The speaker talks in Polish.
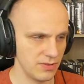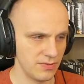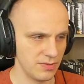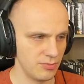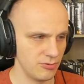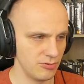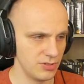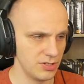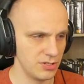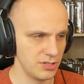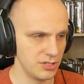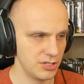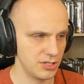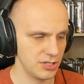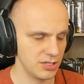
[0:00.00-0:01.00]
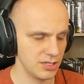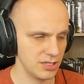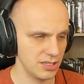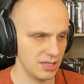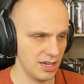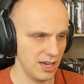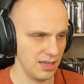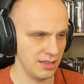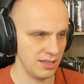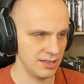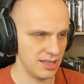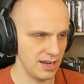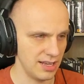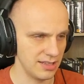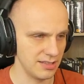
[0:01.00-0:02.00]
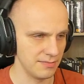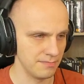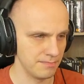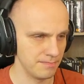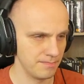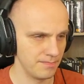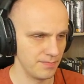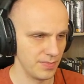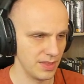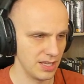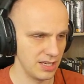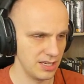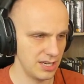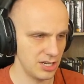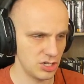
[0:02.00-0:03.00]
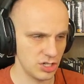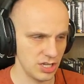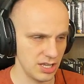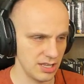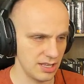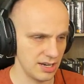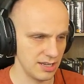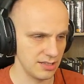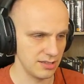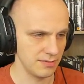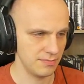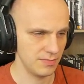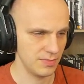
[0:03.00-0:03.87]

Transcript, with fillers: wybudzić. Nie, nie da rady. Jeszcze nie da rady.